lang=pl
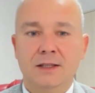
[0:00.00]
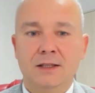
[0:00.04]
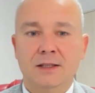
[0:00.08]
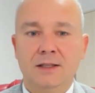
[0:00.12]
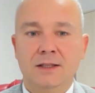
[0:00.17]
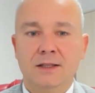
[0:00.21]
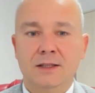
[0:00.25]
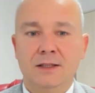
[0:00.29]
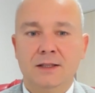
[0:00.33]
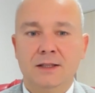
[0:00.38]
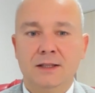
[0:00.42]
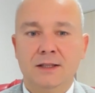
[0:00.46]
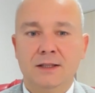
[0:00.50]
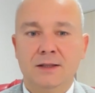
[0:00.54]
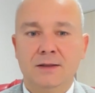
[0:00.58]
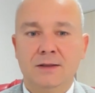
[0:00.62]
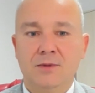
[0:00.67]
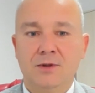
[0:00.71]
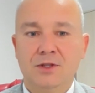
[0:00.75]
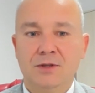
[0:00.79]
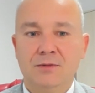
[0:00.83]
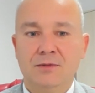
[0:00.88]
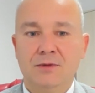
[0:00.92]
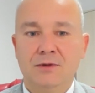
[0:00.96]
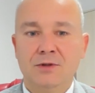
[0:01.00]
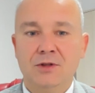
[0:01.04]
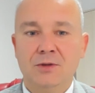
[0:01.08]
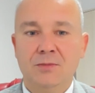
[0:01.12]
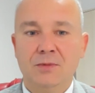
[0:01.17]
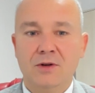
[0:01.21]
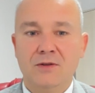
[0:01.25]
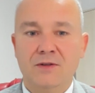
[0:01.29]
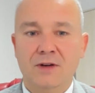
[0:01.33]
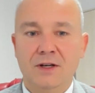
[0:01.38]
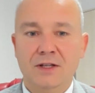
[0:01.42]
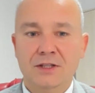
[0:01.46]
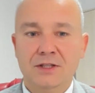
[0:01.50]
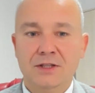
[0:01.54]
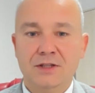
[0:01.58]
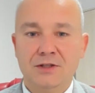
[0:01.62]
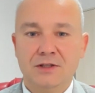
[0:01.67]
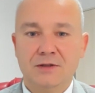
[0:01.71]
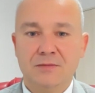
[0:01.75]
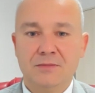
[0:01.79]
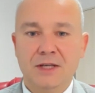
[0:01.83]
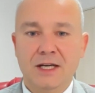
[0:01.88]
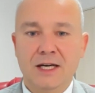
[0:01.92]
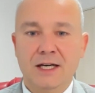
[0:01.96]
E, bo żeby doprowadzić do
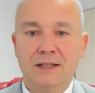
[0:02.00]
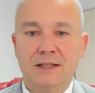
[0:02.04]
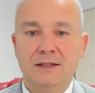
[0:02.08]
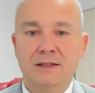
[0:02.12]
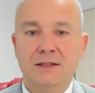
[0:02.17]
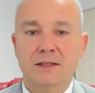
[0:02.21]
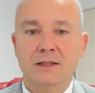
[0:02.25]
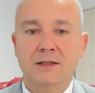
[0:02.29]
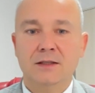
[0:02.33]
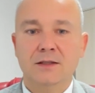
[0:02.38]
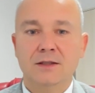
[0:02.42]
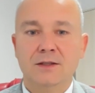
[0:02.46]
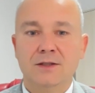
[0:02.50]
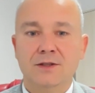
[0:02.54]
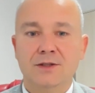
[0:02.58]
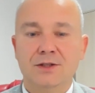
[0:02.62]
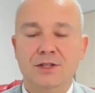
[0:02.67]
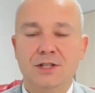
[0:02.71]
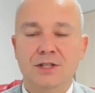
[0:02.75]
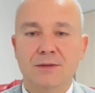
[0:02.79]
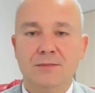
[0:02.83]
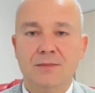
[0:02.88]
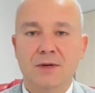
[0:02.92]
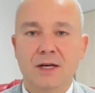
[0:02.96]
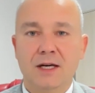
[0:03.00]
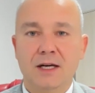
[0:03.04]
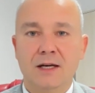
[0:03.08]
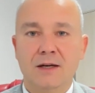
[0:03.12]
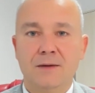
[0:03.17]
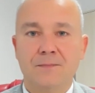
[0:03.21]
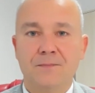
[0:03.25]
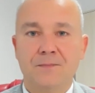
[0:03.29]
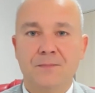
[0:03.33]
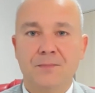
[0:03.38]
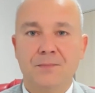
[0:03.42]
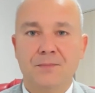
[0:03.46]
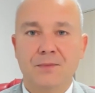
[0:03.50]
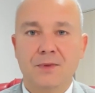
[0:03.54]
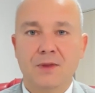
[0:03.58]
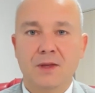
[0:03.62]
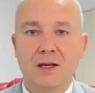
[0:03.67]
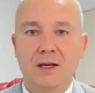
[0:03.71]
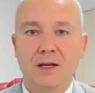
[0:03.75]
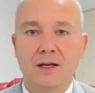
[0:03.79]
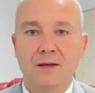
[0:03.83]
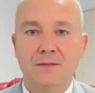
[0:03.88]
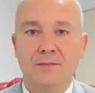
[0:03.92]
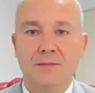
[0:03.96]
zmian, e, trzeba
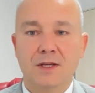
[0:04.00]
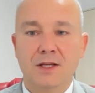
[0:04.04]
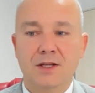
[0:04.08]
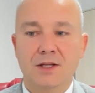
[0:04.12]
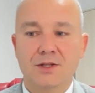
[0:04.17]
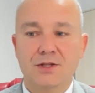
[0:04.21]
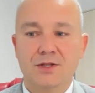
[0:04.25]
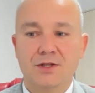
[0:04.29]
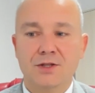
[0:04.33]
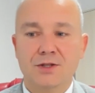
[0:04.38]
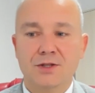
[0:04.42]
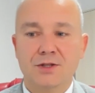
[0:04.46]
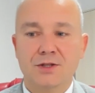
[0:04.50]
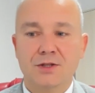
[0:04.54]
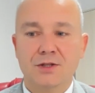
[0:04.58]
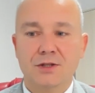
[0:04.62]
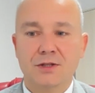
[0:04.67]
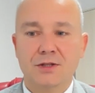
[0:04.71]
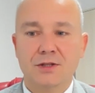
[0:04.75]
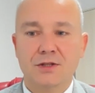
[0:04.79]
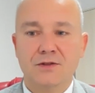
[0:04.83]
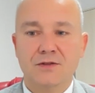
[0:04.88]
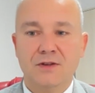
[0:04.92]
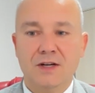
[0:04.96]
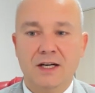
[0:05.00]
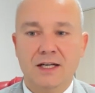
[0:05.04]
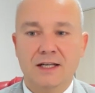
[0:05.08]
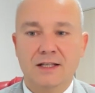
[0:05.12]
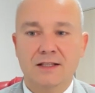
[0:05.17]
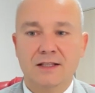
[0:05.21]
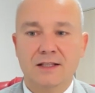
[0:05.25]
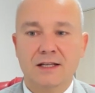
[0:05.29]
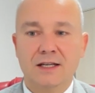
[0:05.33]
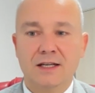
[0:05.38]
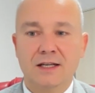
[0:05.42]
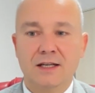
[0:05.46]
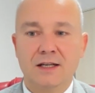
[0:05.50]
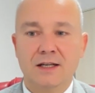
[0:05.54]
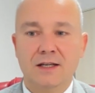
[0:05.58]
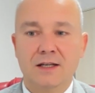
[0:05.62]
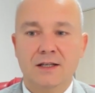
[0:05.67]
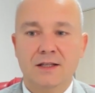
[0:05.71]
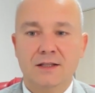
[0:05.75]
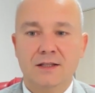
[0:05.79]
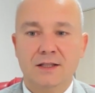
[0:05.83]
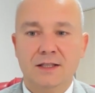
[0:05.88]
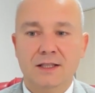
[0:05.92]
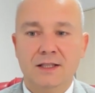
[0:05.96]
mm, mieć e, twarde,
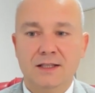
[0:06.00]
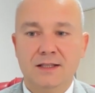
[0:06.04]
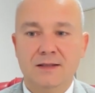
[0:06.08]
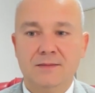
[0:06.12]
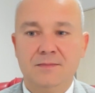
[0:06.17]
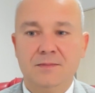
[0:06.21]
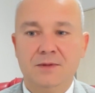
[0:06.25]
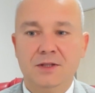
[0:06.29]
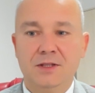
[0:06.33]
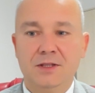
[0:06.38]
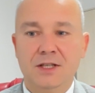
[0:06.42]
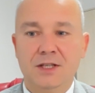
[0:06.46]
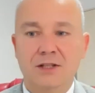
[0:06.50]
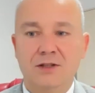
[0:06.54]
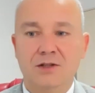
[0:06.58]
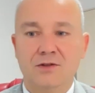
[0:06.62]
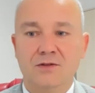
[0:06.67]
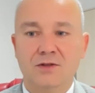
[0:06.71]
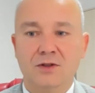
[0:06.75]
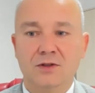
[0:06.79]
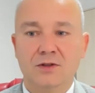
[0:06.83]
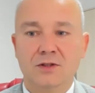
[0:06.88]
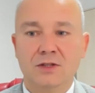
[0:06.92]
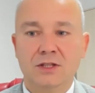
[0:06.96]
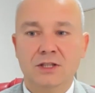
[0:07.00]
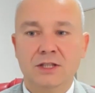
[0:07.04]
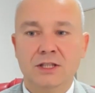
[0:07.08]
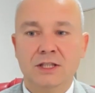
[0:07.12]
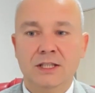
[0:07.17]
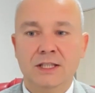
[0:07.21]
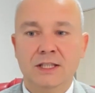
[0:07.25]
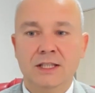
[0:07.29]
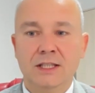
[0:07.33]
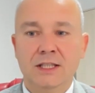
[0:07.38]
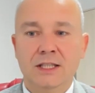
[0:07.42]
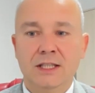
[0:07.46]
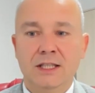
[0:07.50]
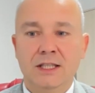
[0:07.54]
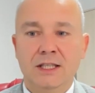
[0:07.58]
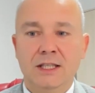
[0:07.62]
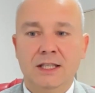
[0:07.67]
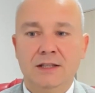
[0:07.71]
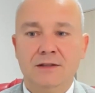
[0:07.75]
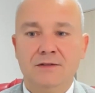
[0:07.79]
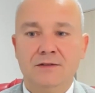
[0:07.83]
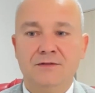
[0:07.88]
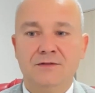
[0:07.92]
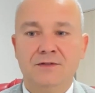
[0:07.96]
niezbite dowody
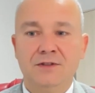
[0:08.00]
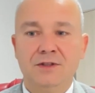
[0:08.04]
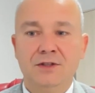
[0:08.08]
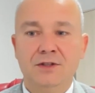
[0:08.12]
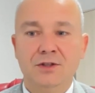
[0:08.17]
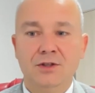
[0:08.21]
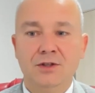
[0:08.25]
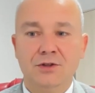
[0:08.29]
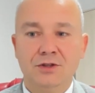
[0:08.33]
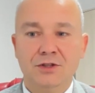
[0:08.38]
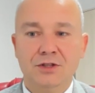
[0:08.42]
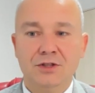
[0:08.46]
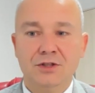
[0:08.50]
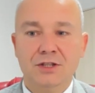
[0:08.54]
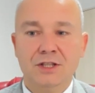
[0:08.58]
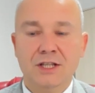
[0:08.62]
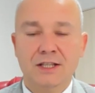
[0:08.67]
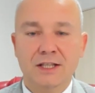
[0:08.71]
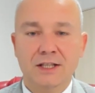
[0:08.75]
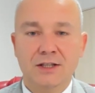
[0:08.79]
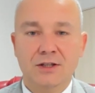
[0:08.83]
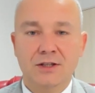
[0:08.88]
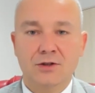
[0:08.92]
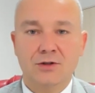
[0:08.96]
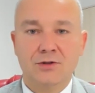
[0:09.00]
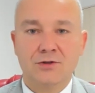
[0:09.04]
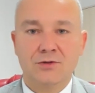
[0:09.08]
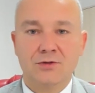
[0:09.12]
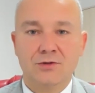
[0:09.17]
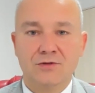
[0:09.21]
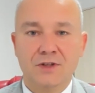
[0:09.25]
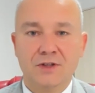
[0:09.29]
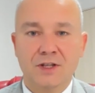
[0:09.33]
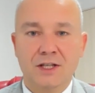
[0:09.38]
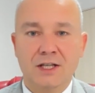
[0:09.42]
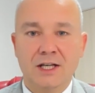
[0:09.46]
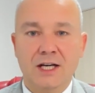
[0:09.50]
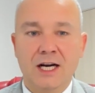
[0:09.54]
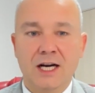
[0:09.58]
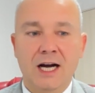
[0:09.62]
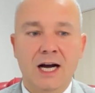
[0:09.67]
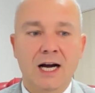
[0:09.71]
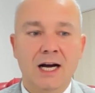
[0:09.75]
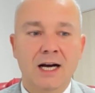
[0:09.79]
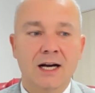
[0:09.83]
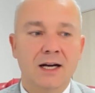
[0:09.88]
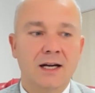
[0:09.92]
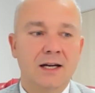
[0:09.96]
e, winności danego człowieka,
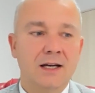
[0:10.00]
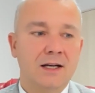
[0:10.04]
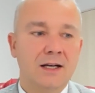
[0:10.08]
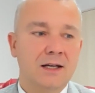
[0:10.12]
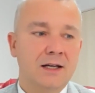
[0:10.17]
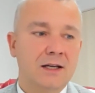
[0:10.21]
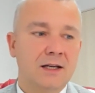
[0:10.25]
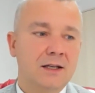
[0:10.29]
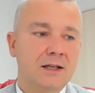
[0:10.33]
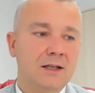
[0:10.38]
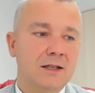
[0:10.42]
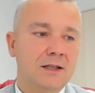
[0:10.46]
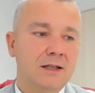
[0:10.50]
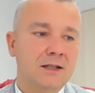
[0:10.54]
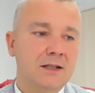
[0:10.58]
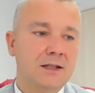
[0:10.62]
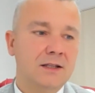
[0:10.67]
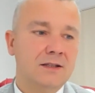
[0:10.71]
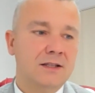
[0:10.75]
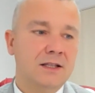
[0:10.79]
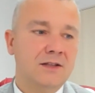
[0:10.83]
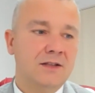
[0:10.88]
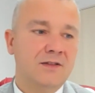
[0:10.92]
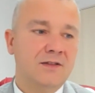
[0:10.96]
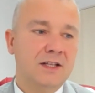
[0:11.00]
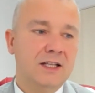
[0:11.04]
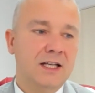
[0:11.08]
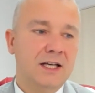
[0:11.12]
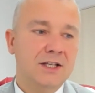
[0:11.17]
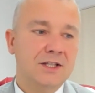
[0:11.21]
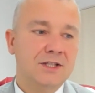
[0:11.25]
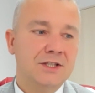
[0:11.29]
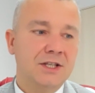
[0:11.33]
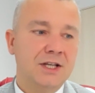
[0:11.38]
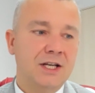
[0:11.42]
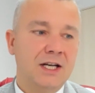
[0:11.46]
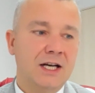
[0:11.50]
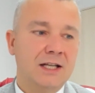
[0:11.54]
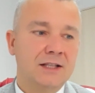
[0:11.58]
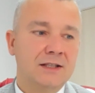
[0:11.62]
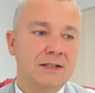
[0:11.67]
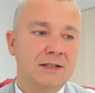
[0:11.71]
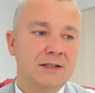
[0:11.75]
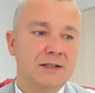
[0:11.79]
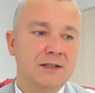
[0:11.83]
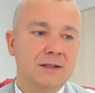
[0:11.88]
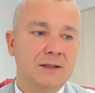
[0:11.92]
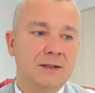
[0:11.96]
a e, te 12 lat